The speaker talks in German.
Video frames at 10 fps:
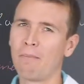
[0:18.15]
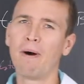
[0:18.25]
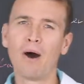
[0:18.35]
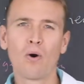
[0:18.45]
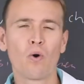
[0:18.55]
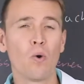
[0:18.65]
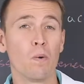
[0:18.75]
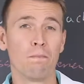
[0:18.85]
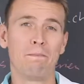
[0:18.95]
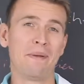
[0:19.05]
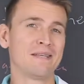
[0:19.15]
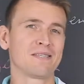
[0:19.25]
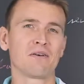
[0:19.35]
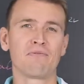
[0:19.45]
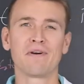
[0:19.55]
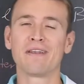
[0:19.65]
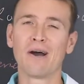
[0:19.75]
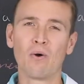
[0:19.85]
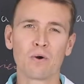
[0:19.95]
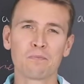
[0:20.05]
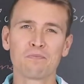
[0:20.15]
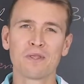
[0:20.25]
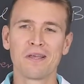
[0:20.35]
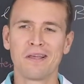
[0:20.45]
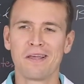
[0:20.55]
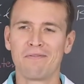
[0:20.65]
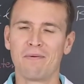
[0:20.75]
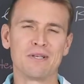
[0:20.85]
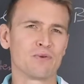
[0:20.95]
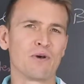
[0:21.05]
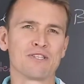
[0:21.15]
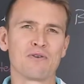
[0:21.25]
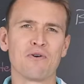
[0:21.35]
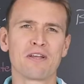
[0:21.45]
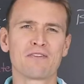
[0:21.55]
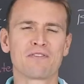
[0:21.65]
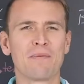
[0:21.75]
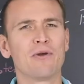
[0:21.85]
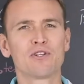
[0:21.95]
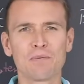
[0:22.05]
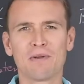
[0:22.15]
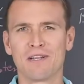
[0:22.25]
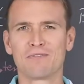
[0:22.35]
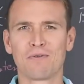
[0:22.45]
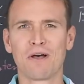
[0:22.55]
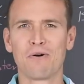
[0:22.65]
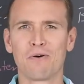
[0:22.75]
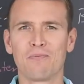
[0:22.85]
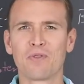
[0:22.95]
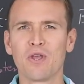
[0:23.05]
Bauch und bessere Verdauung, wenn man sowas hört, dann möchte man das doch auch.